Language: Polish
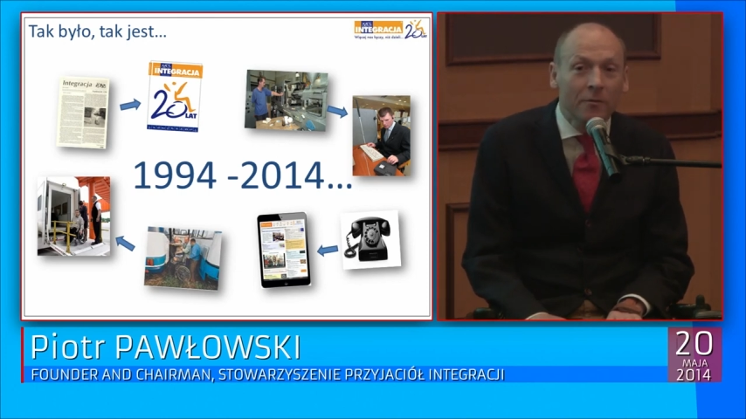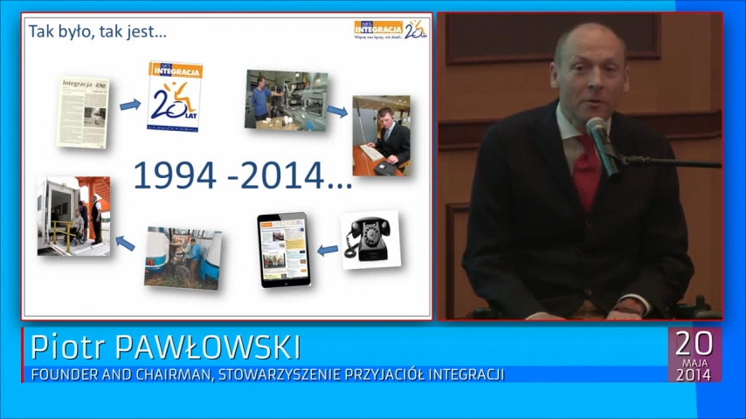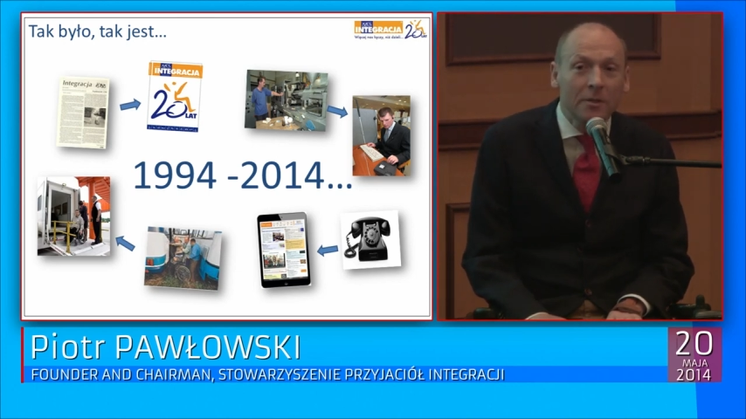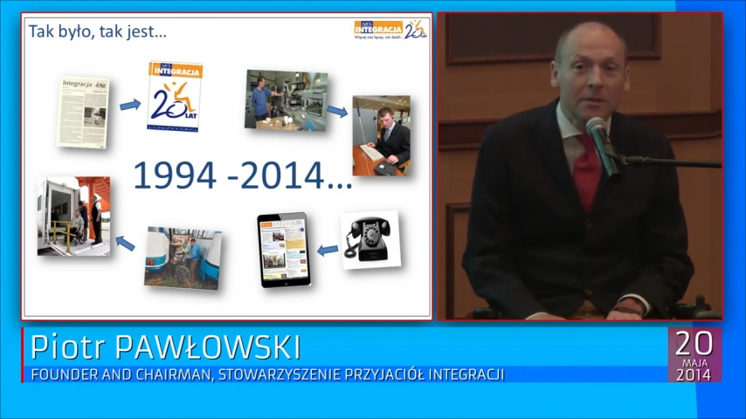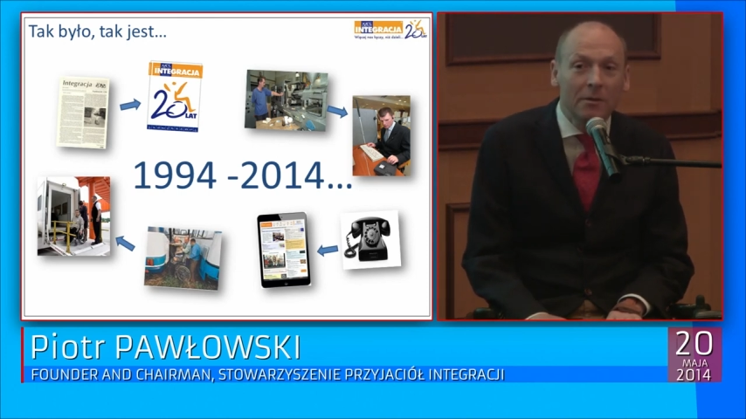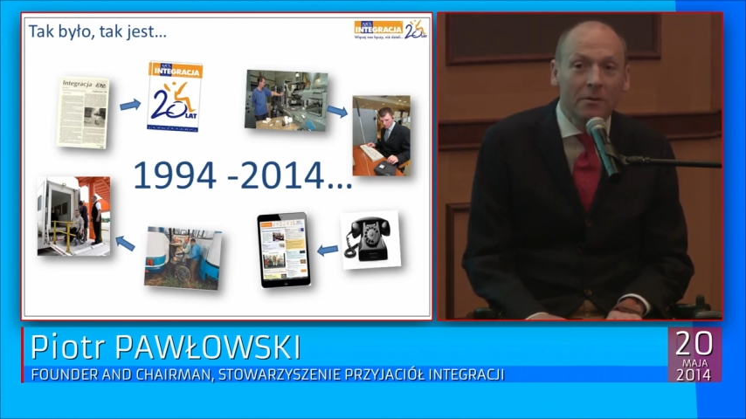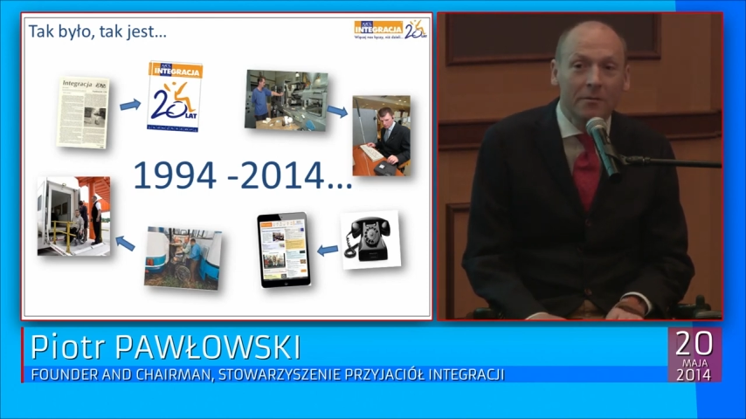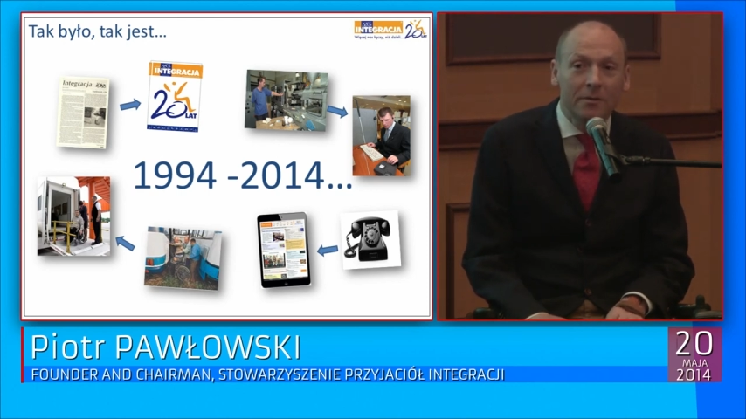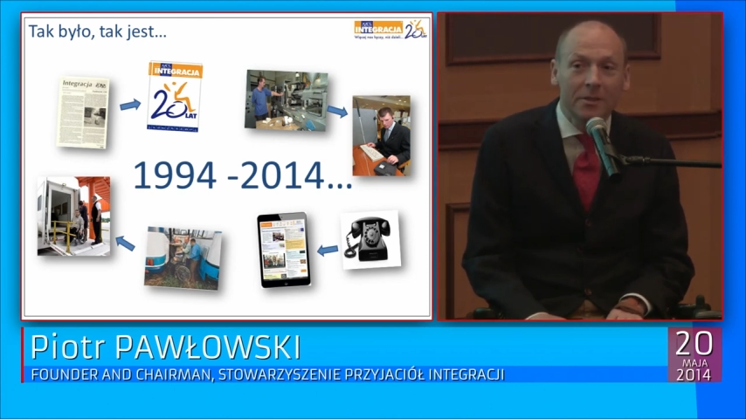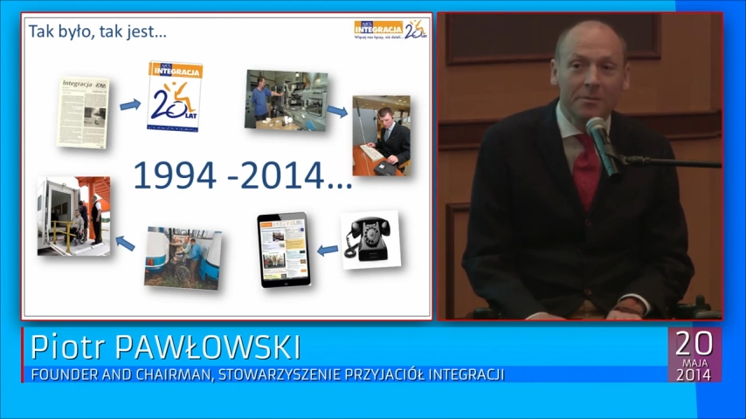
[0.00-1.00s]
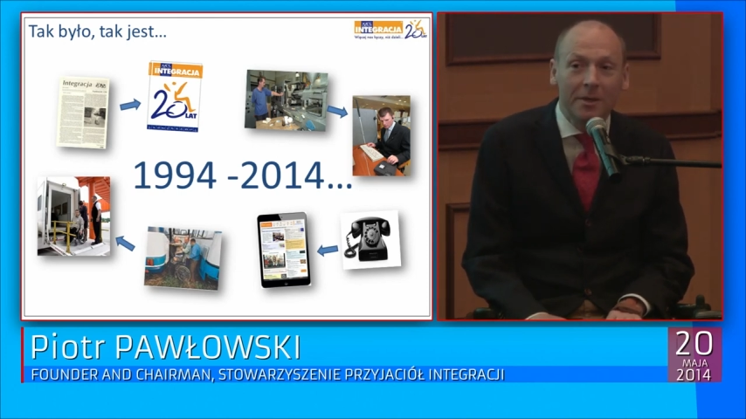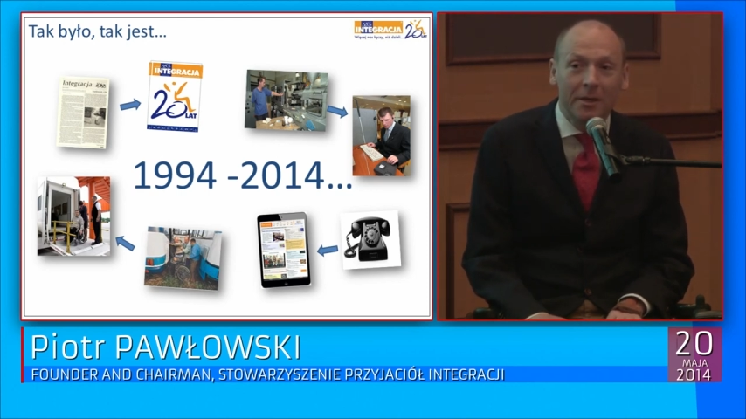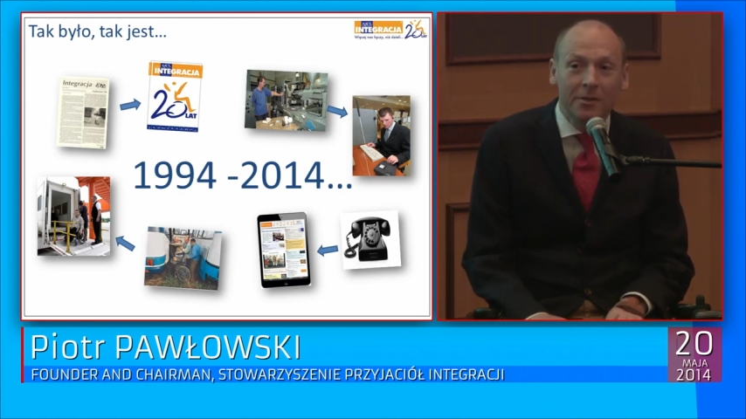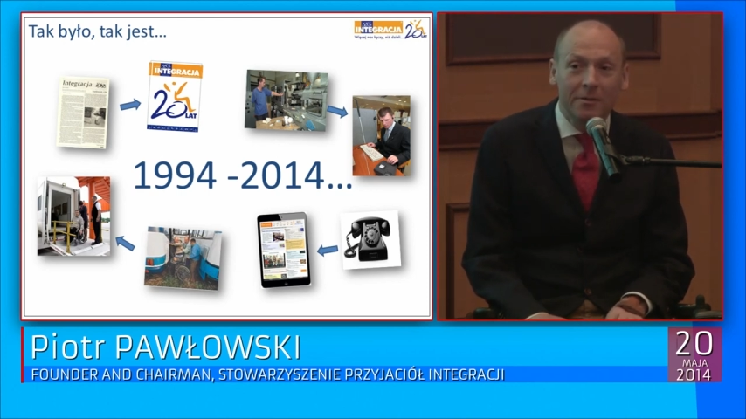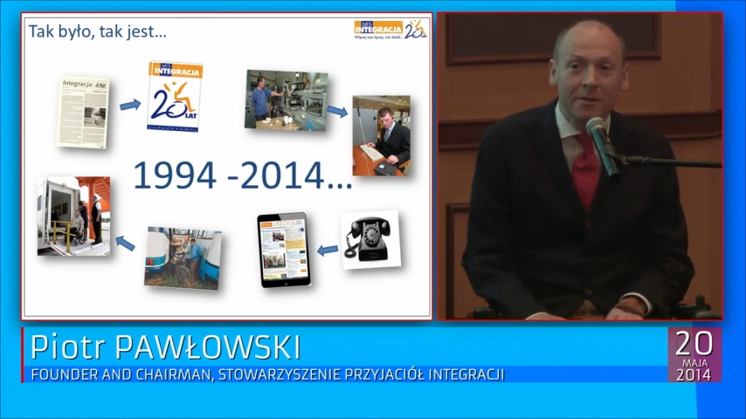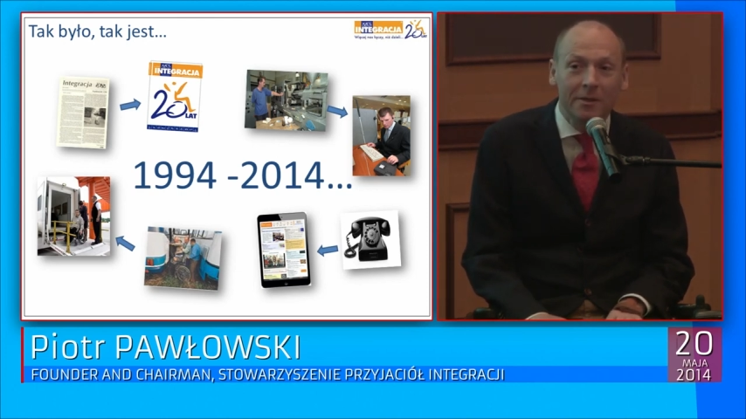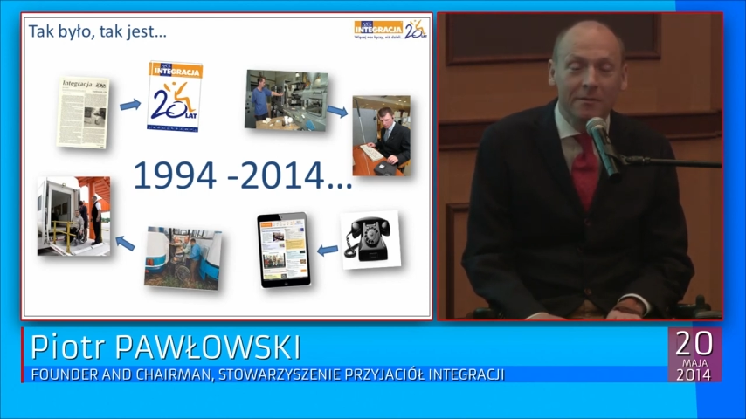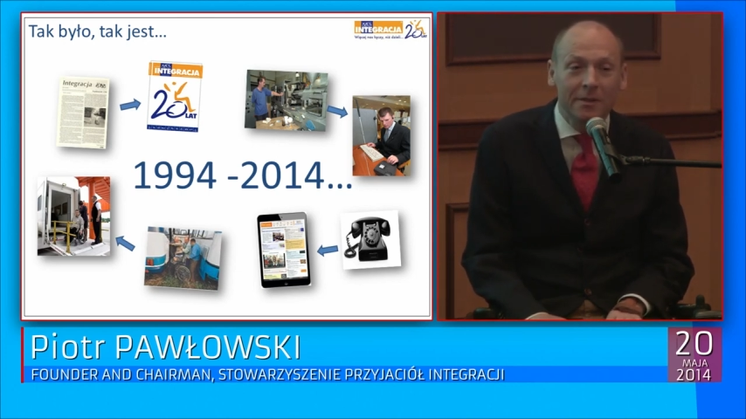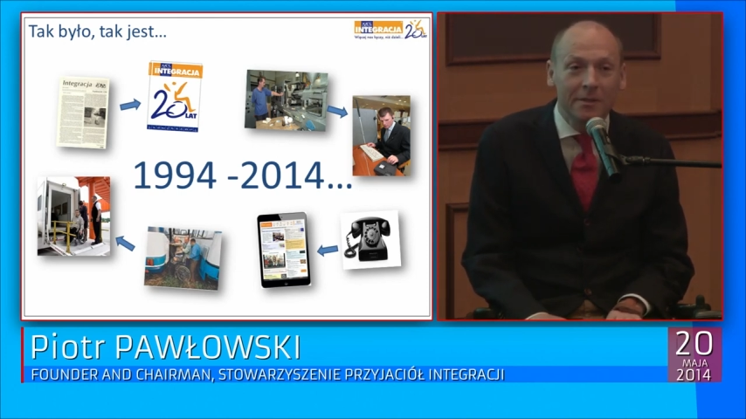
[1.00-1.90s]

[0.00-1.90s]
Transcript: Dwóch całkowicie sparaliżowanych